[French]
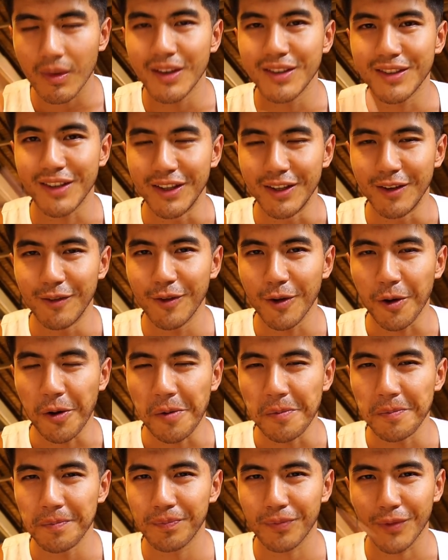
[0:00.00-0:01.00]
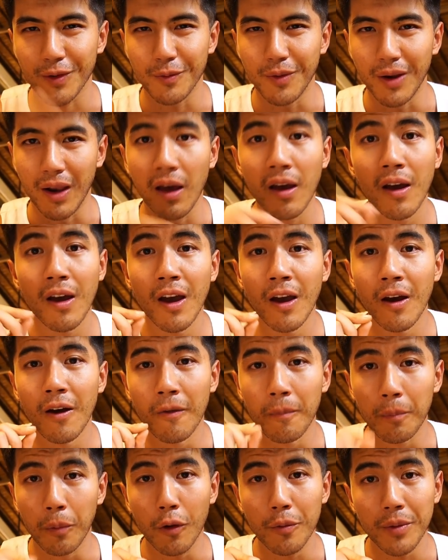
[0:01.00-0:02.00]
Ce qui est différent. Donc voilà.
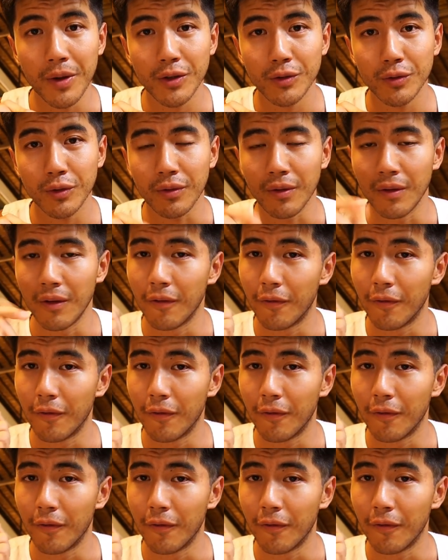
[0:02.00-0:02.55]
Première chose,